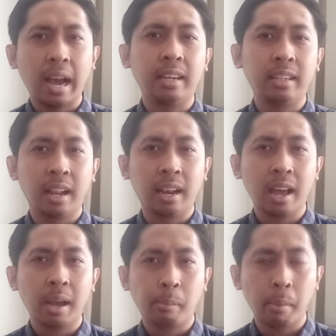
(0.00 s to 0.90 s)

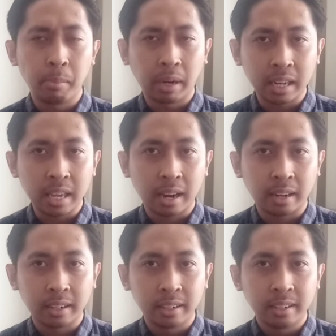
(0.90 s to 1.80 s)
adalah
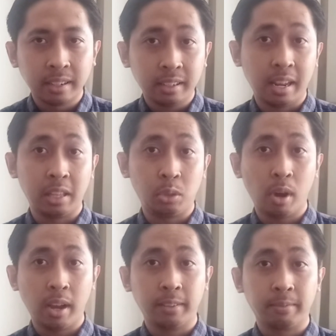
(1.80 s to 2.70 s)
pemberian dari
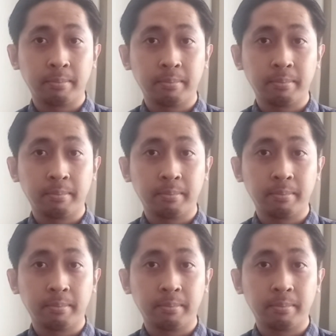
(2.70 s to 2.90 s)
Tuhan.